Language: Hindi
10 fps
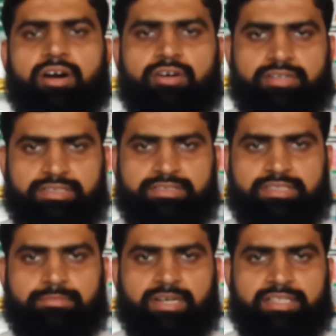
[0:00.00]
और
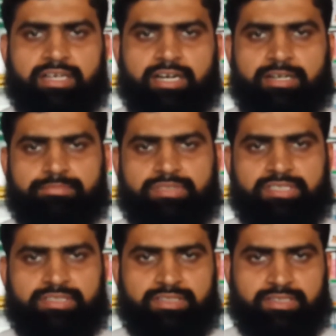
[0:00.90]
इसके बाद
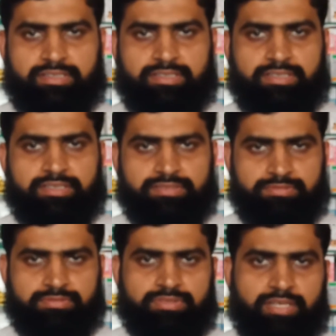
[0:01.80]
आपने तक
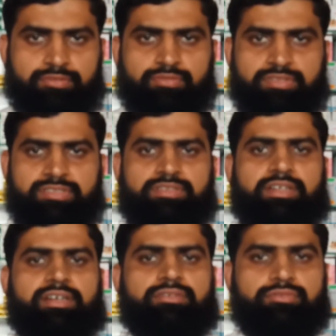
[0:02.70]
सर को अच्छी
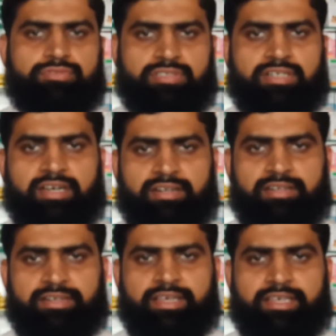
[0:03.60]
तरह खुश्क कर
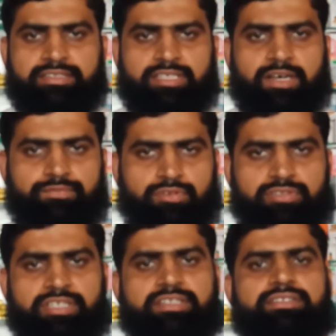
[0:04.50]
लेना है साफ़
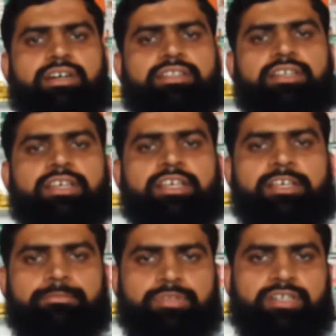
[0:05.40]
तौलिए के साथ
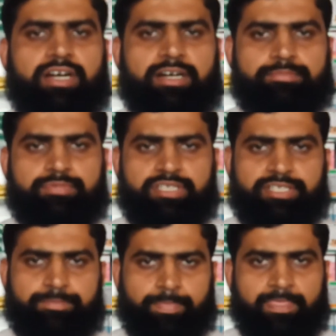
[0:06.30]
फिर आपने
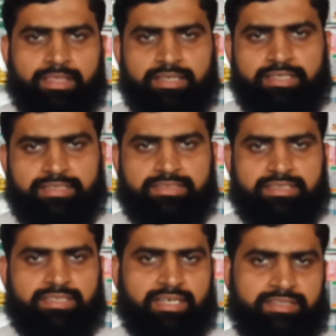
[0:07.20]
इसके
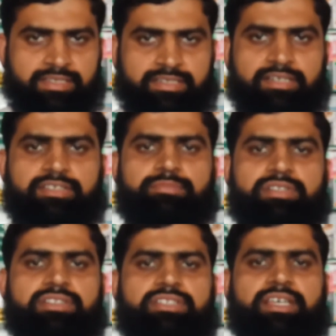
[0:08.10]
साथ एक कंगी
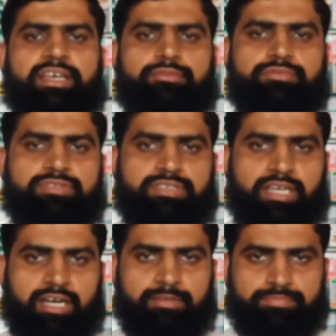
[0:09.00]
मिलती है उससे
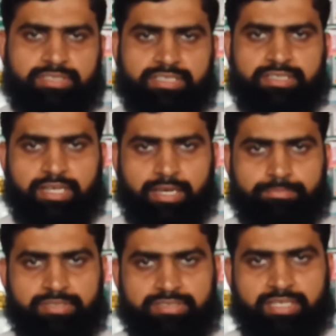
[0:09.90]
आपने
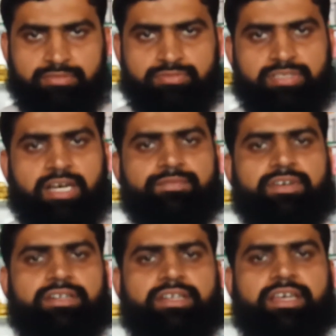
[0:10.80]
अपने सर को साफ़
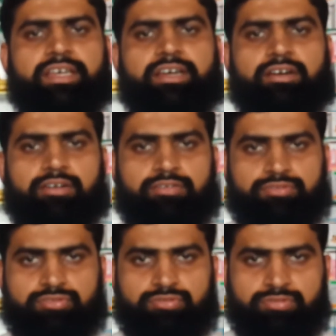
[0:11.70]
करना है और
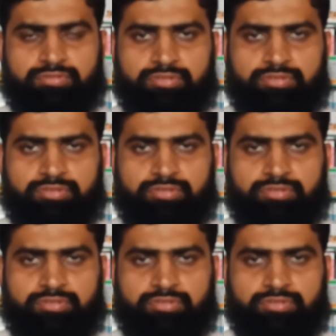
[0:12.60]
जो